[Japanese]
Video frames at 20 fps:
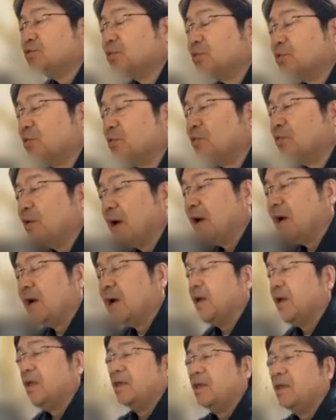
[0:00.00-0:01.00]
ものは、
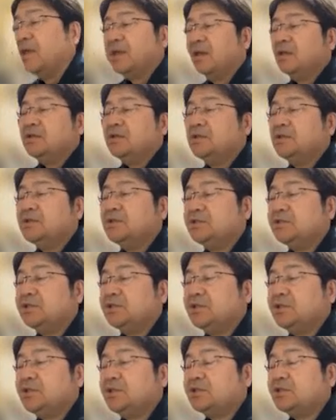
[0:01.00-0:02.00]

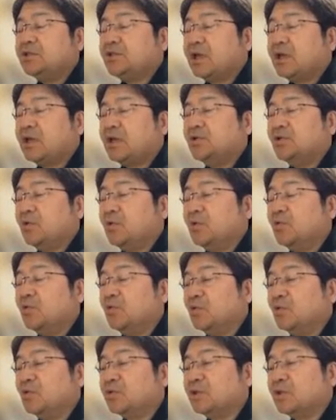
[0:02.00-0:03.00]
1、2、3、4、5っ
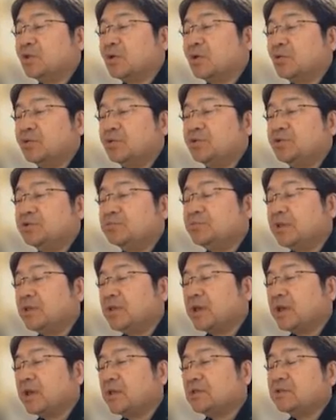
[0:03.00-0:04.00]
てこういう順番で計
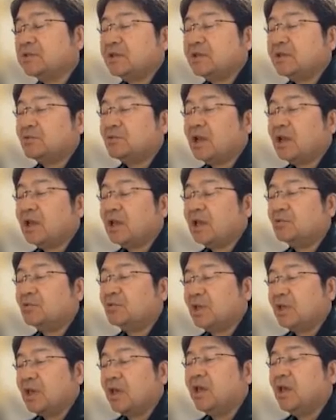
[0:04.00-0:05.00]
算しないといけないの
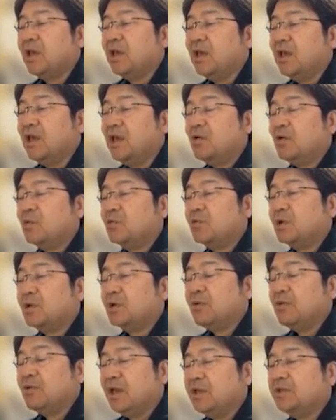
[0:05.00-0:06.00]
で、これ
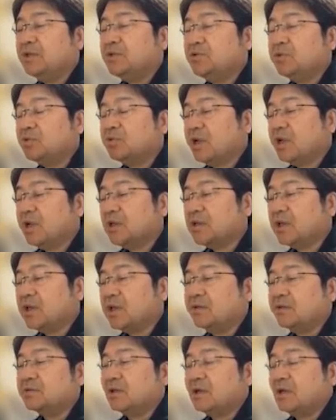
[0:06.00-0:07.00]
は依存関係が
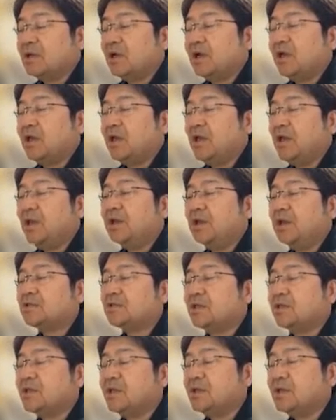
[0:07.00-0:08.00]
あるから、並列化
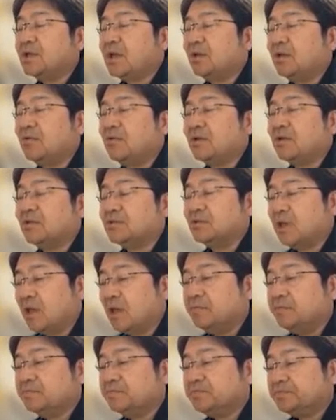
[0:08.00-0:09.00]
できないわけです
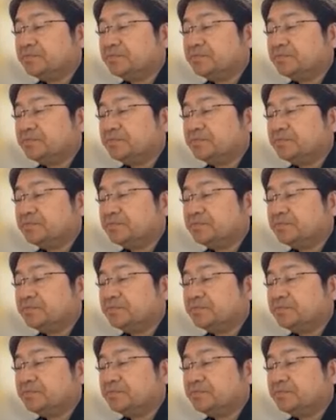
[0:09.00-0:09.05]
ね。